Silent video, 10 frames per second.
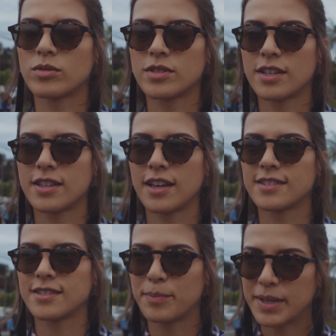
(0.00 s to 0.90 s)
Com
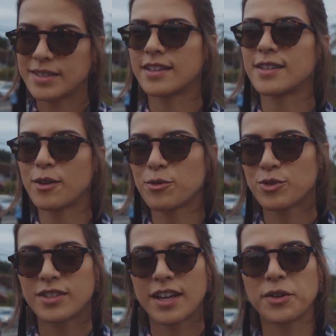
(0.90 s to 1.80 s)
certeza. Prestar atenção
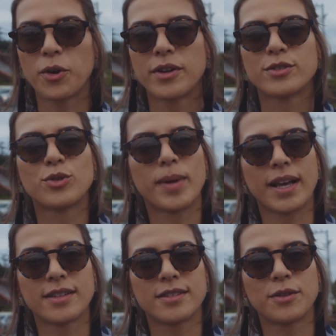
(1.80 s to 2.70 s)
nos interiores do
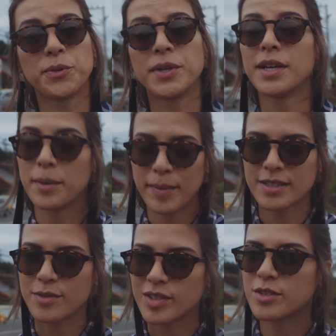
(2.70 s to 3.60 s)
Brasil,
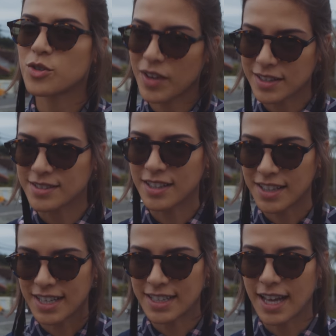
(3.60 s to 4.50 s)
mas se você estiver em
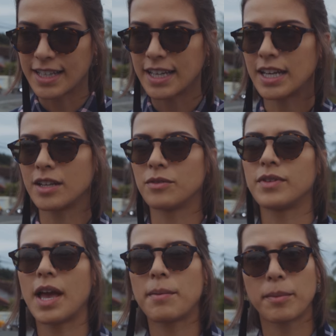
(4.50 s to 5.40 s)
Santa Catarina,
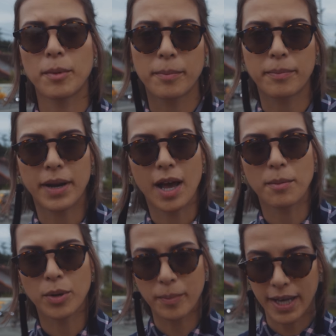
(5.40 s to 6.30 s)
vier
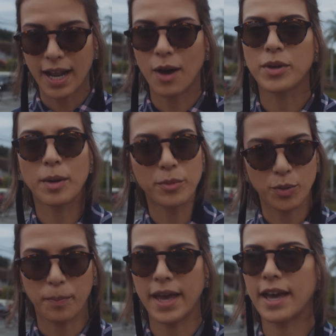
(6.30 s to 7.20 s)
para Blumenau, que é
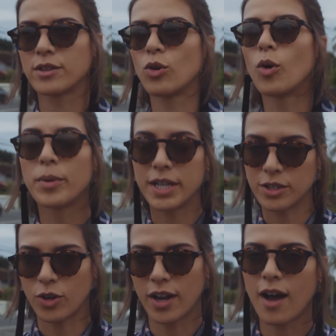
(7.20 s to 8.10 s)
muito perto, ou para o
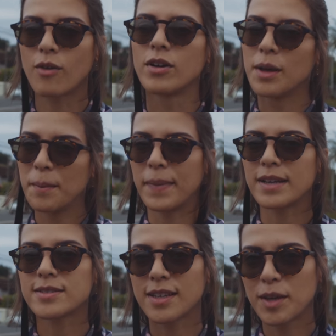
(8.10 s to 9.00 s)
litoral,
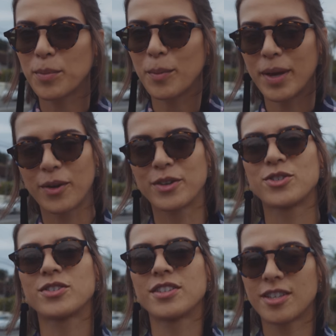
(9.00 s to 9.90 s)
passa aqui em
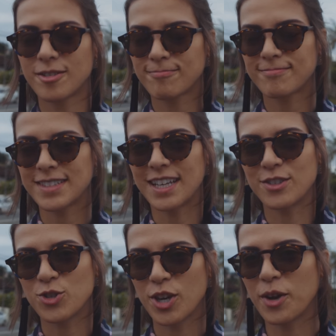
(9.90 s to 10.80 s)
Pomerode que a
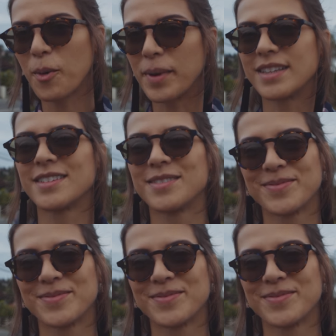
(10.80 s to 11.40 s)
gente recomenda.